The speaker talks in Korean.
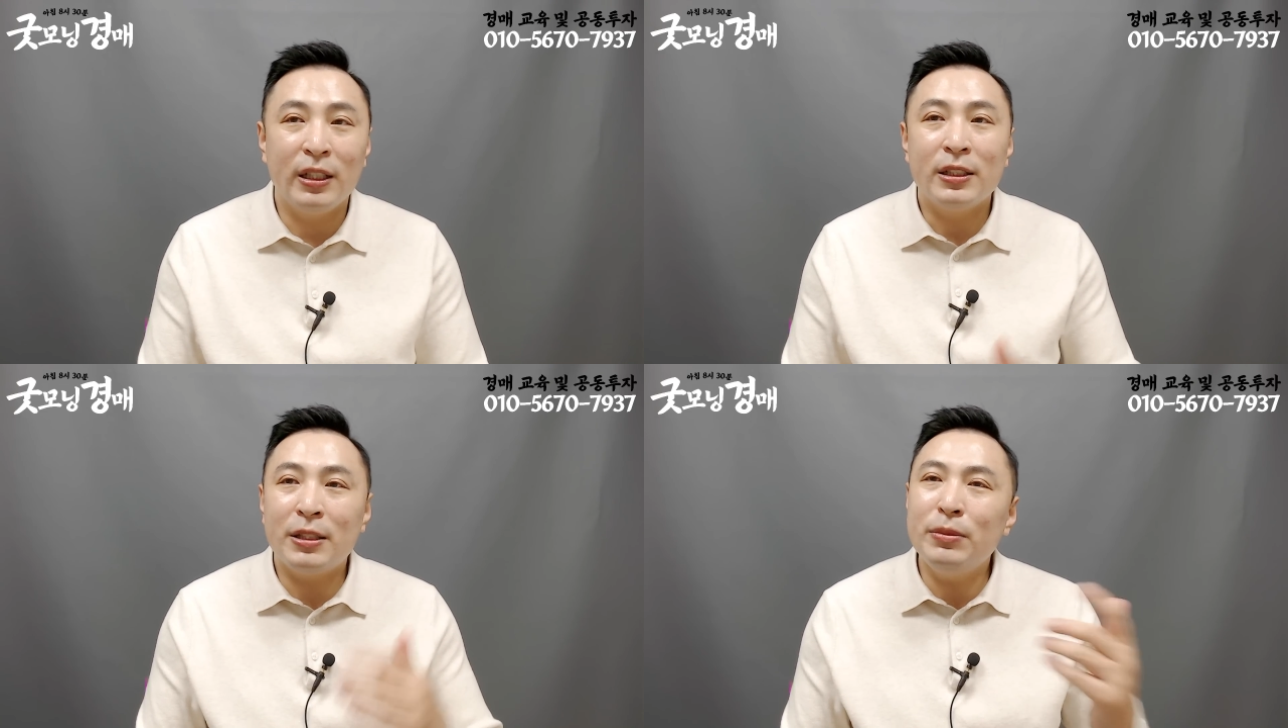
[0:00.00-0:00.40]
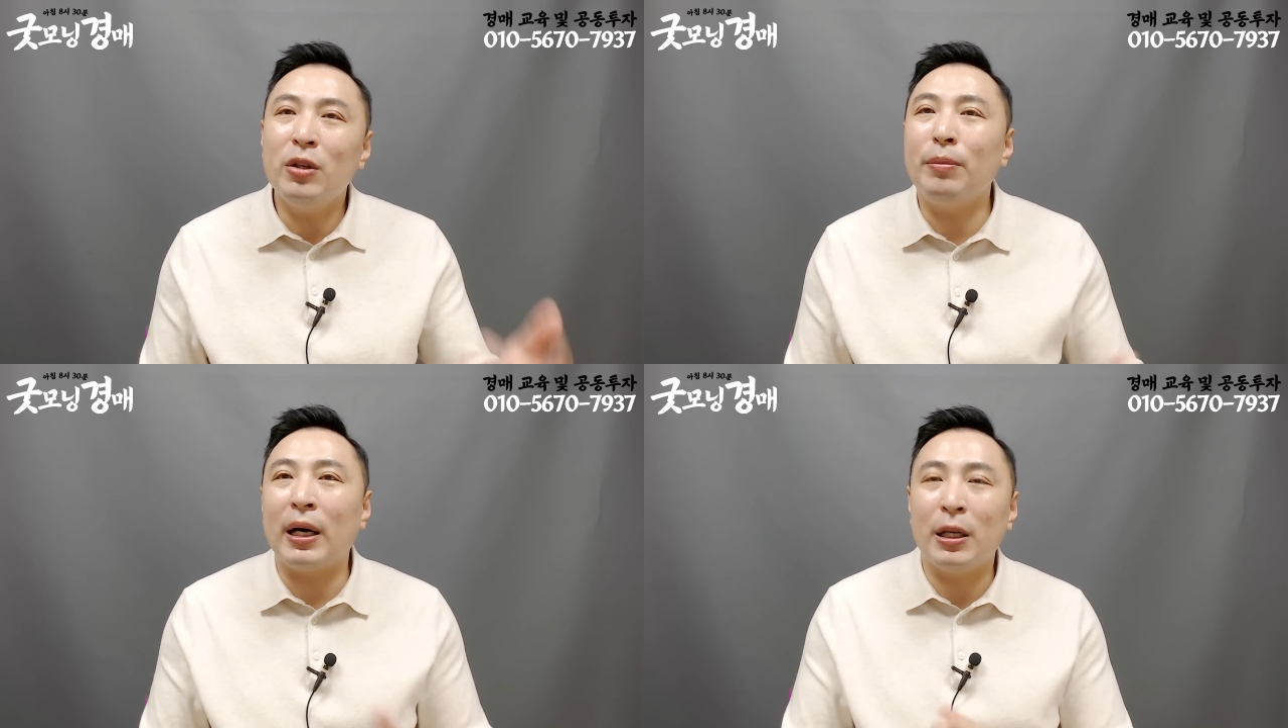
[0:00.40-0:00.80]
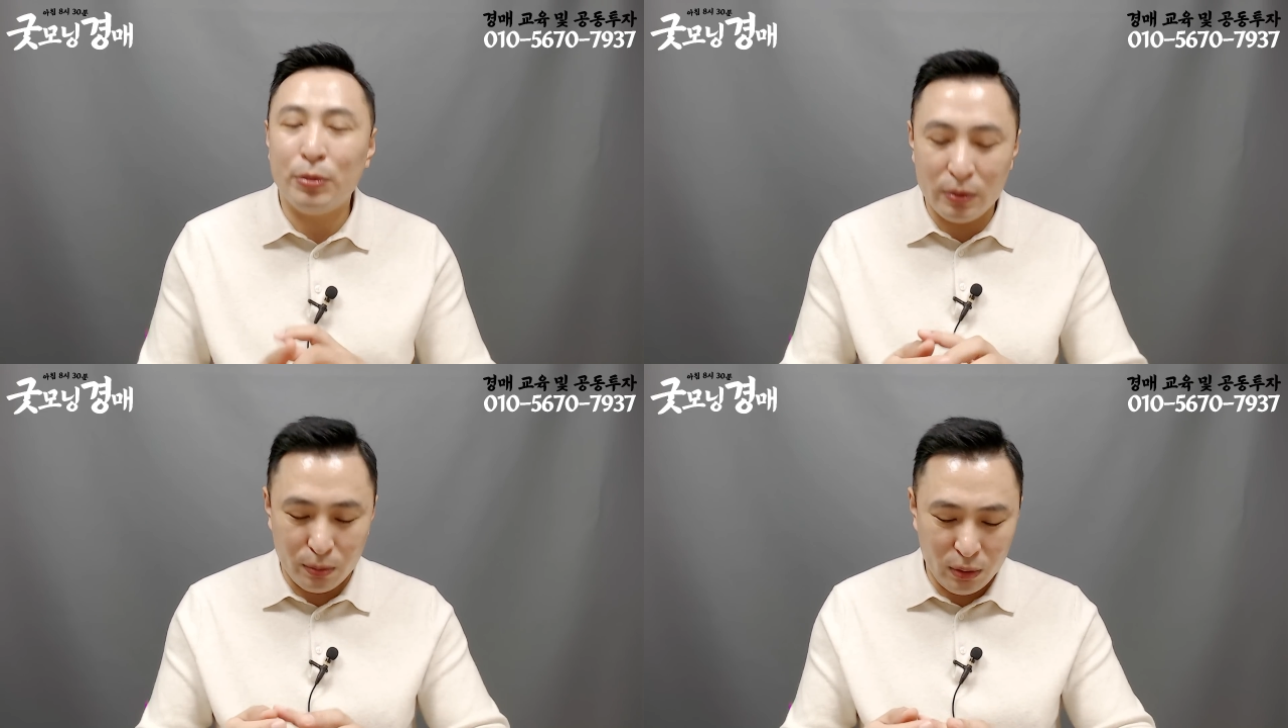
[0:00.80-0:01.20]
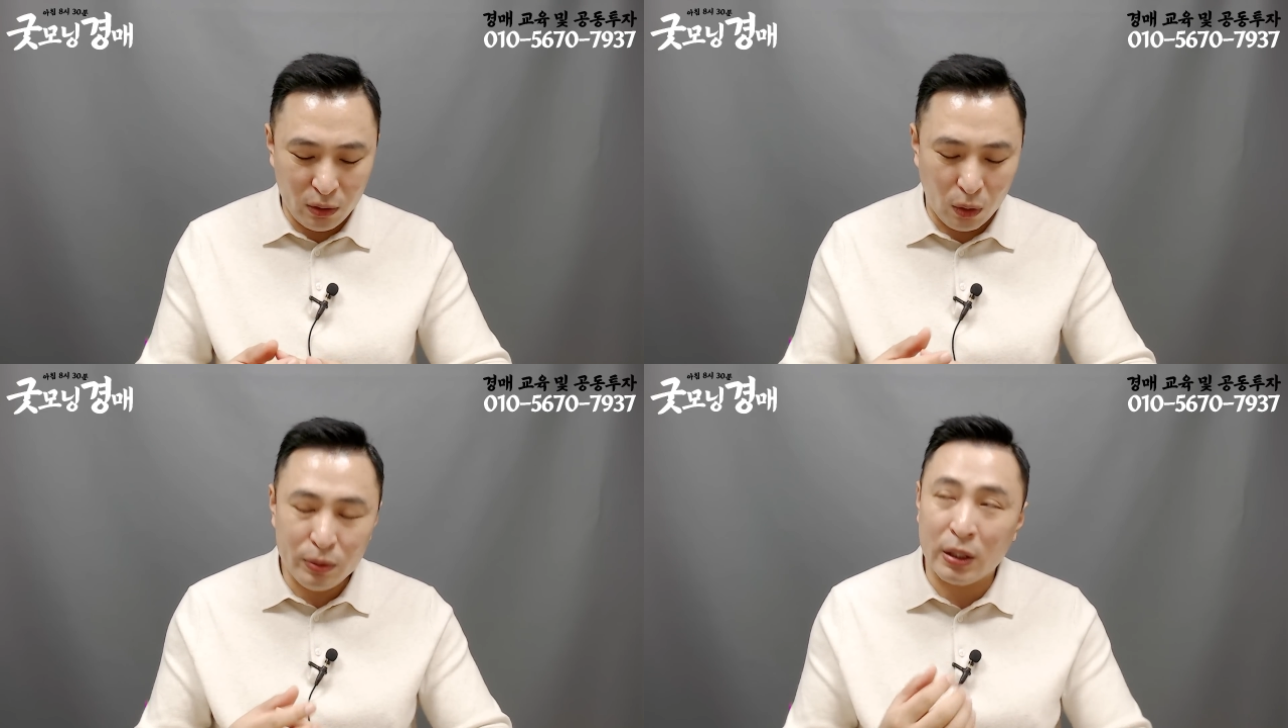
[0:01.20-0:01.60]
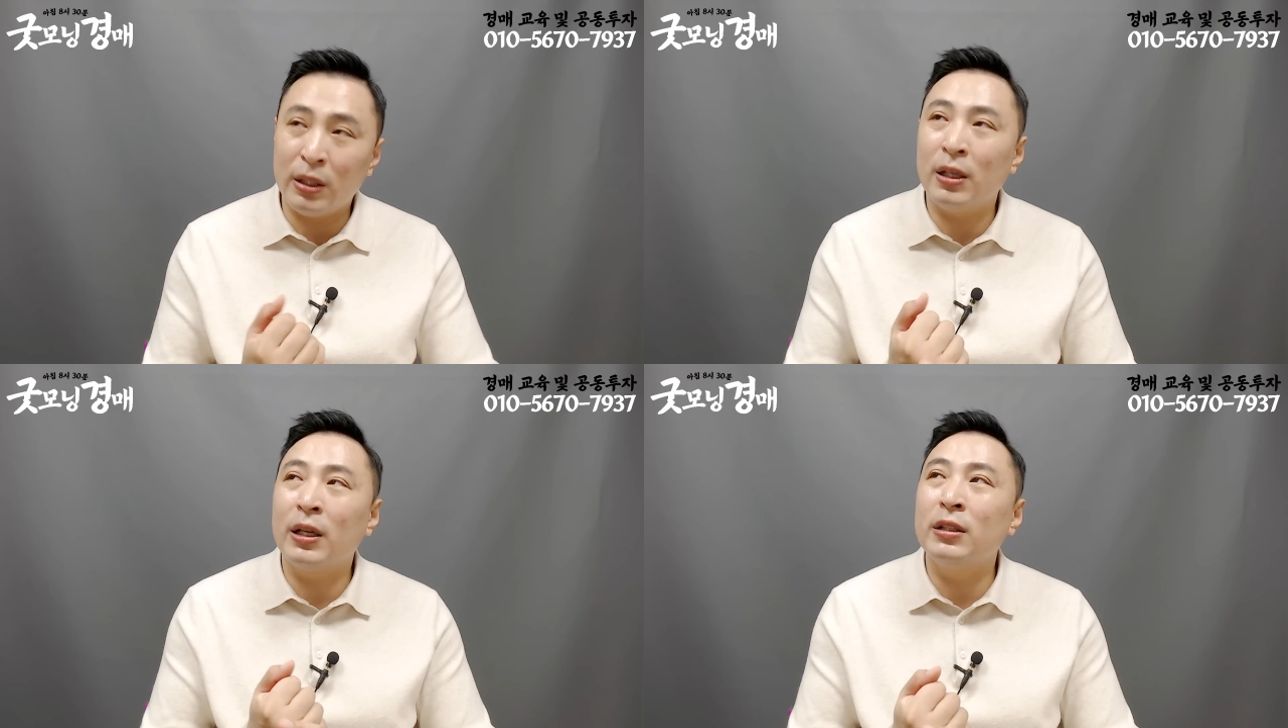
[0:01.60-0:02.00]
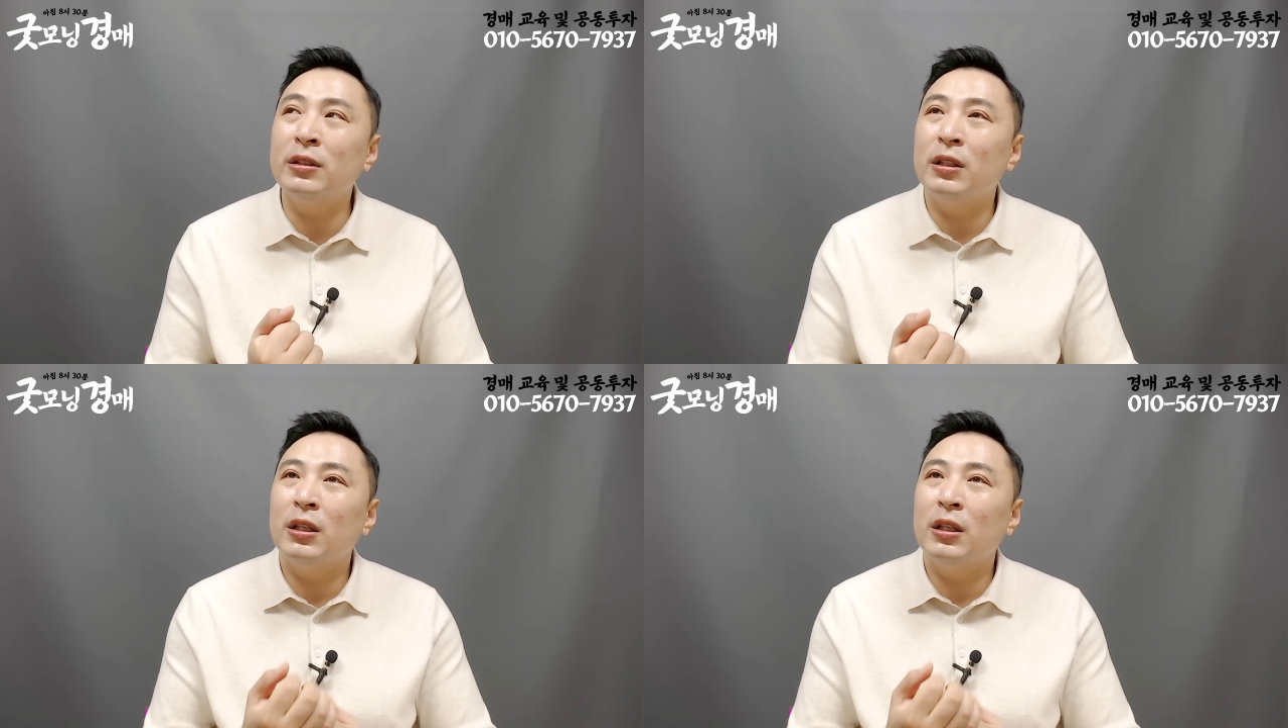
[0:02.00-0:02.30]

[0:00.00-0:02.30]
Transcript: 10년 바라보면 무슨, 여러분 제 생각에는